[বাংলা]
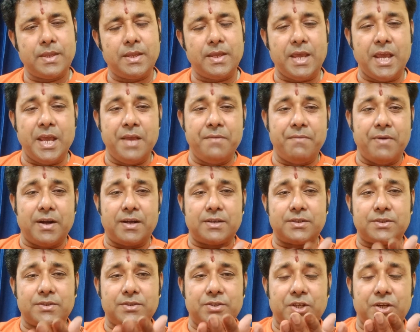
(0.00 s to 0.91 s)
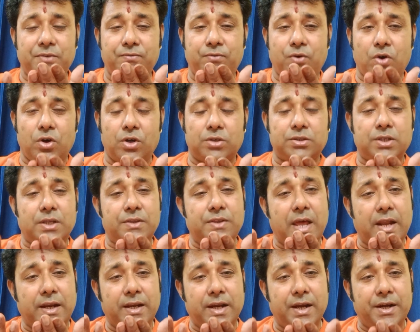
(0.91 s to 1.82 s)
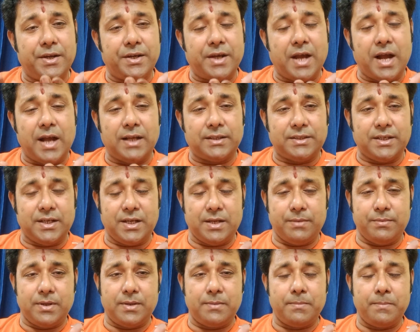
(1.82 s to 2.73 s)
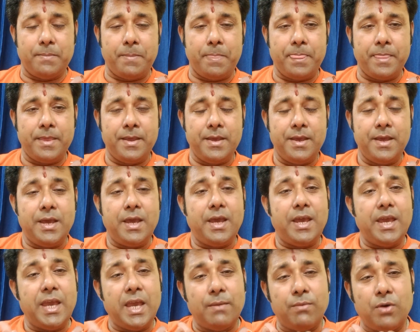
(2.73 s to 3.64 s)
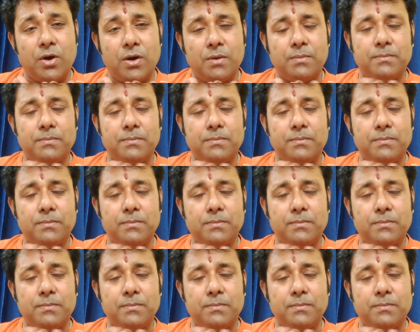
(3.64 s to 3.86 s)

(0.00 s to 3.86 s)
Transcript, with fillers: এইবার শ্রী ফল অর্থাৎ নারকেলটিকে হাতে নেবেন এবং